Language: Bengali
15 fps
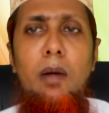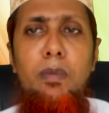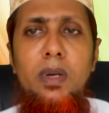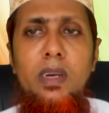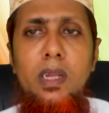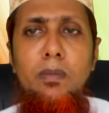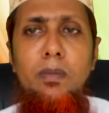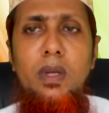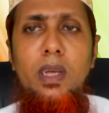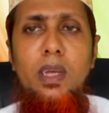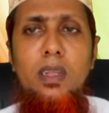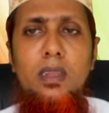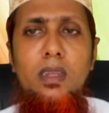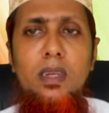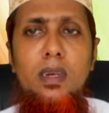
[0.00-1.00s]
আপনি ডিম
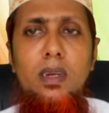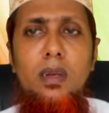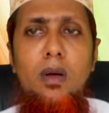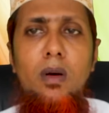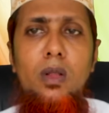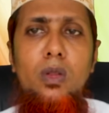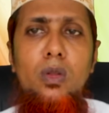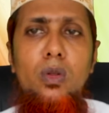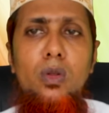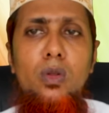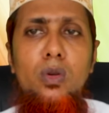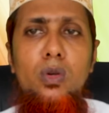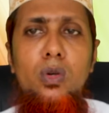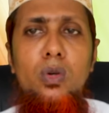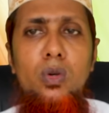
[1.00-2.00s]
খেয়েছেন অত্যন্ত
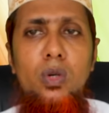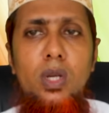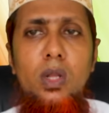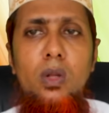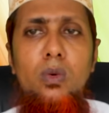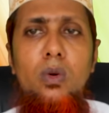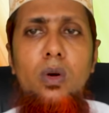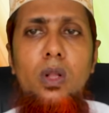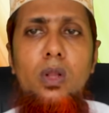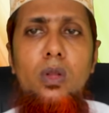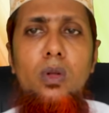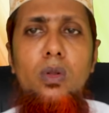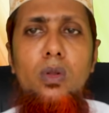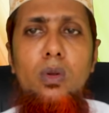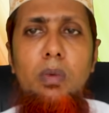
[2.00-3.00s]
সুস্বাদু
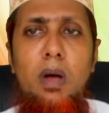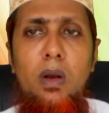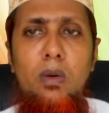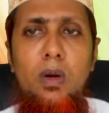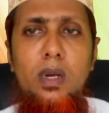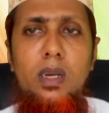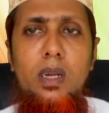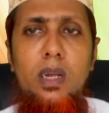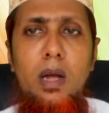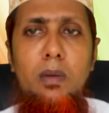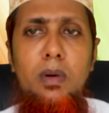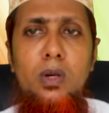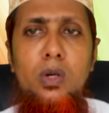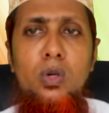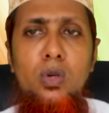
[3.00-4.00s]
অত্যন্ত ভালো একটা
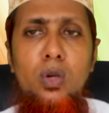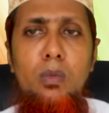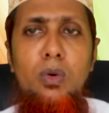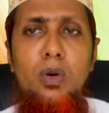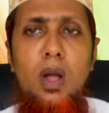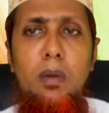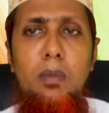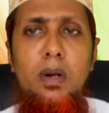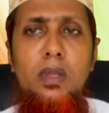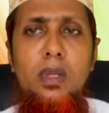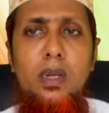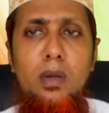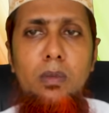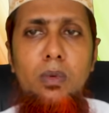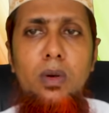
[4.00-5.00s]
খাবার সুষম খাবার
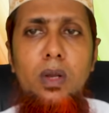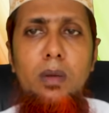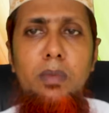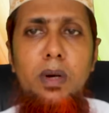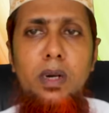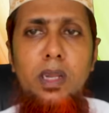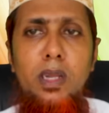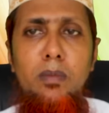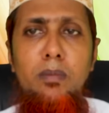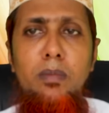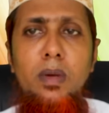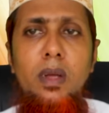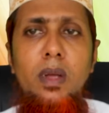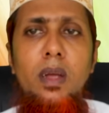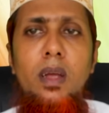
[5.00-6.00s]
যাকে বলি আমরা ডিম
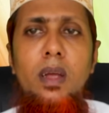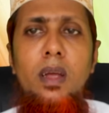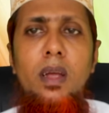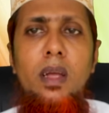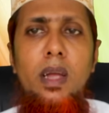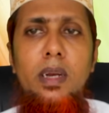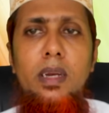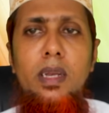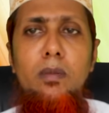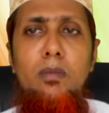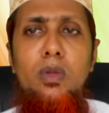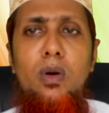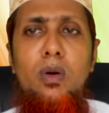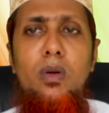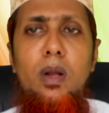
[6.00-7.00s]
এই ডিম
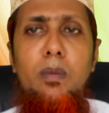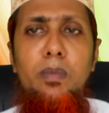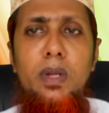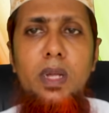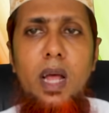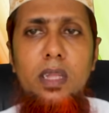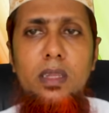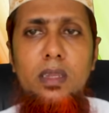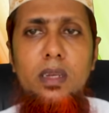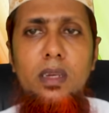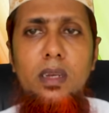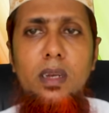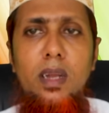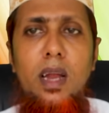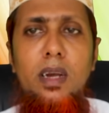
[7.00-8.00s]
যখন আপনি
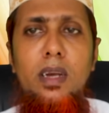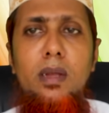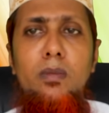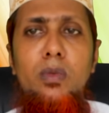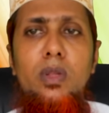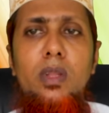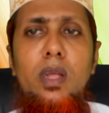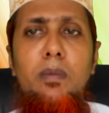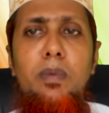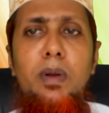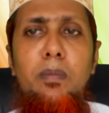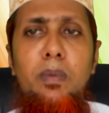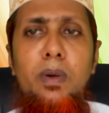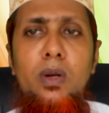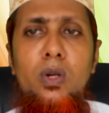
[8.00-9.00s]
খাচ্ছেন আর ডিম যদি
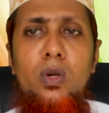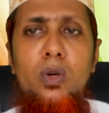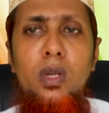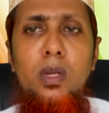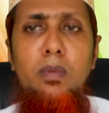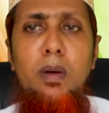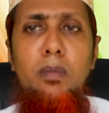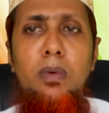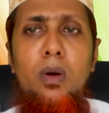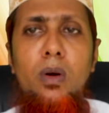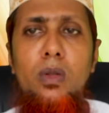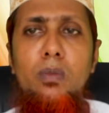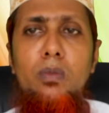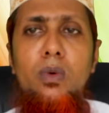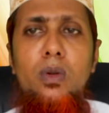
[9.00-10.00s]
আপনার পেট সঠিকভাবে
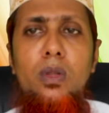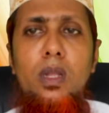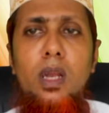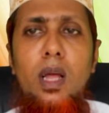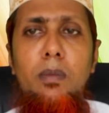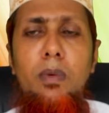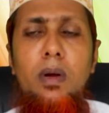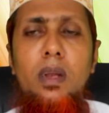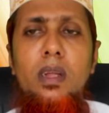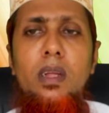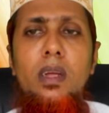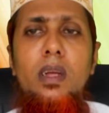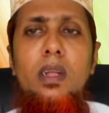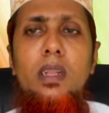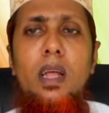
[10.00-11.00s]
হজম করতে না পারে
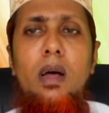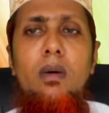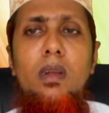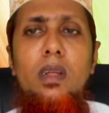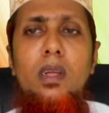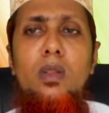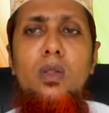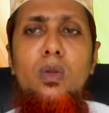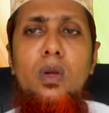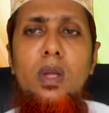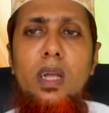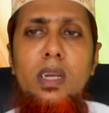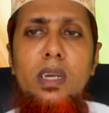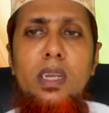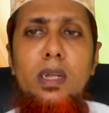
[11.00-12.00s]
তাহলে কিন্তু
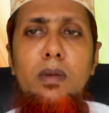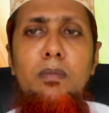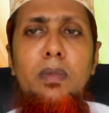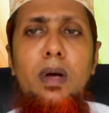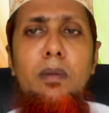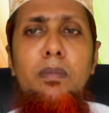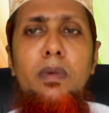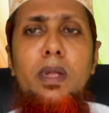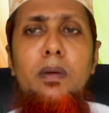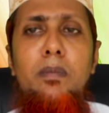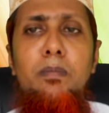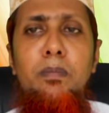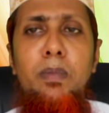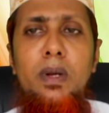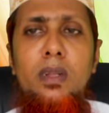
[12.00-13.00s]
এই ডিম আপনার
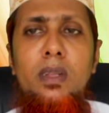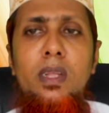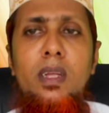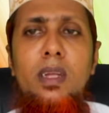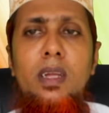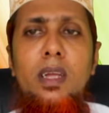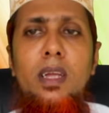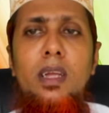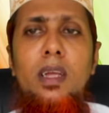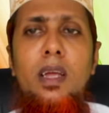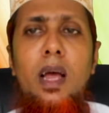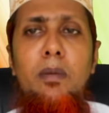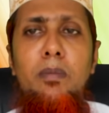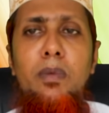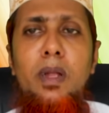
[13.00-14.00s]
পেট থেকে
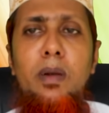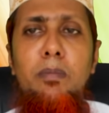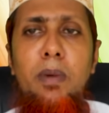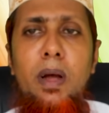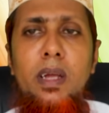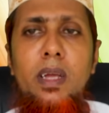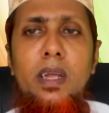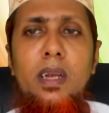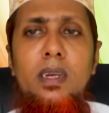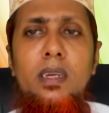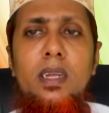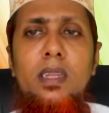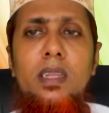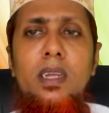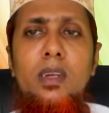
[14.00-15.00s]
আপনার পায়খানার
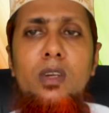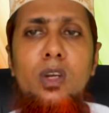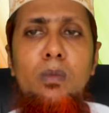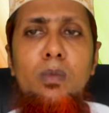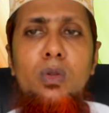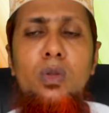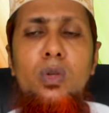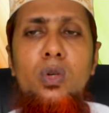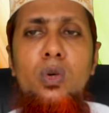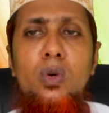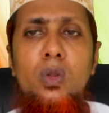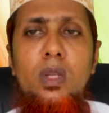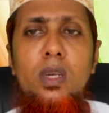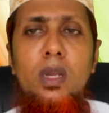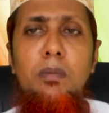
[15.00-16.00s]
সাথে সমস্ত
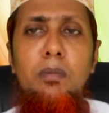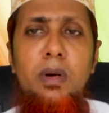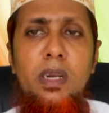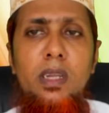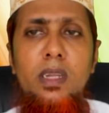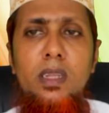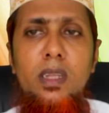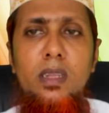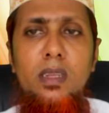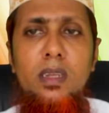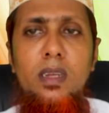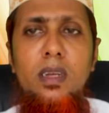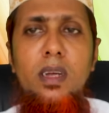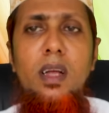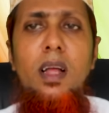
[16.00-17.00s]
শক্তিটা বেরিয়ে
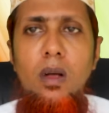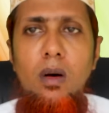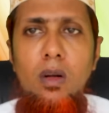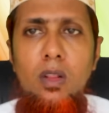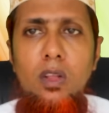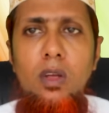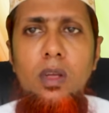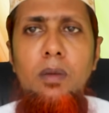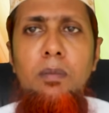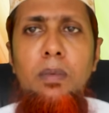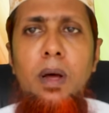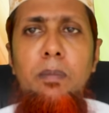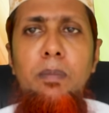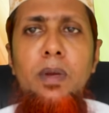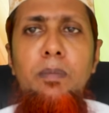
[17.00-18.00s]
যাচ্ছে অতএব
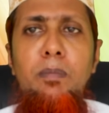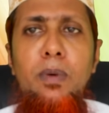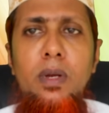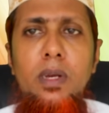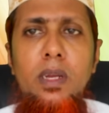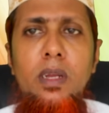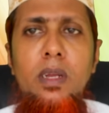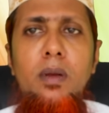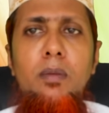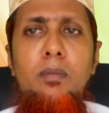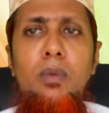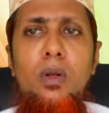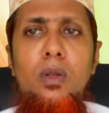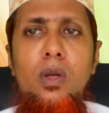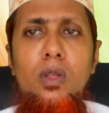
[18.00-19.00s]
আপনি পেটে
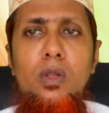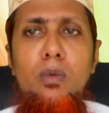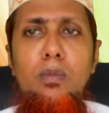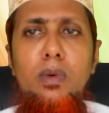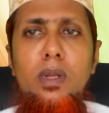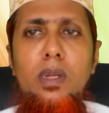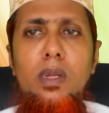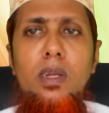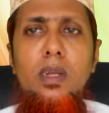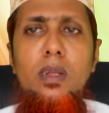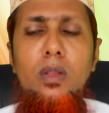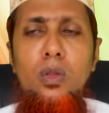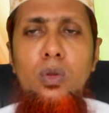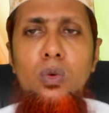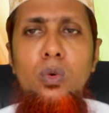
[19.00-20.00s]
বদহজম নিয়ে
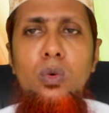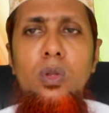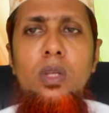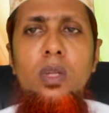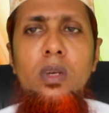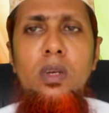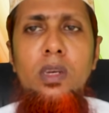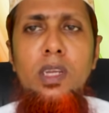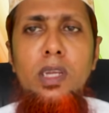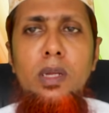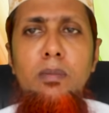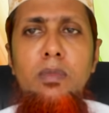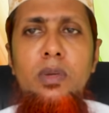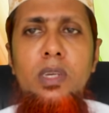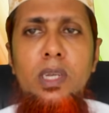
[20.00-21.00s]
দুধ
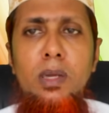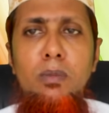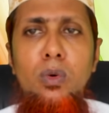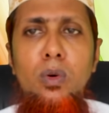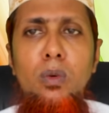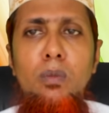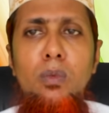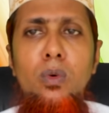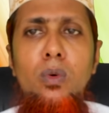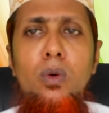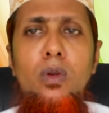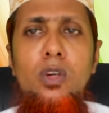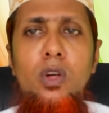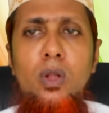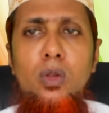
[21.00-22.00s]
ডিম শিমুল মূল
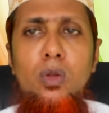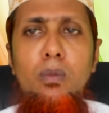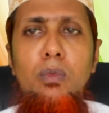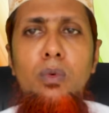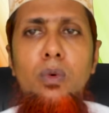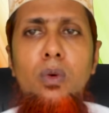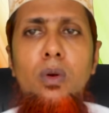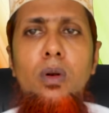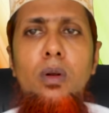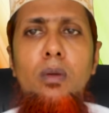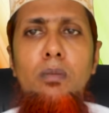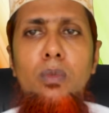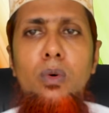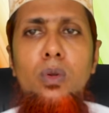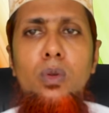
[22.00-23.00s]
শতমূল
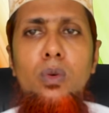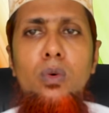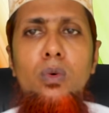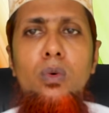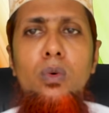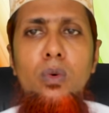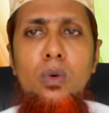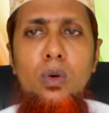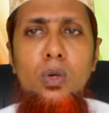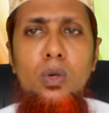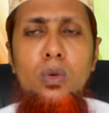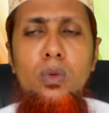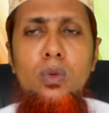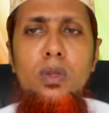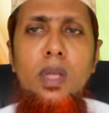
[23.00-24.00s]
মধু
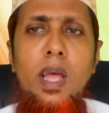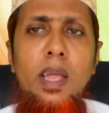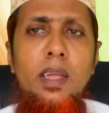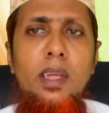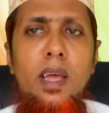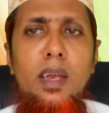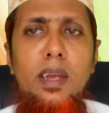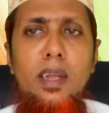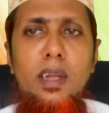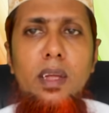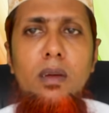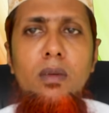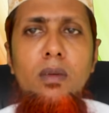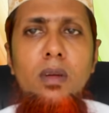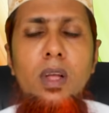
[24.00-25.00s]
রসুন যাই খান না
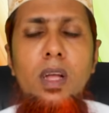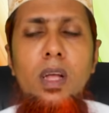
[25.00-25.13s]
কেন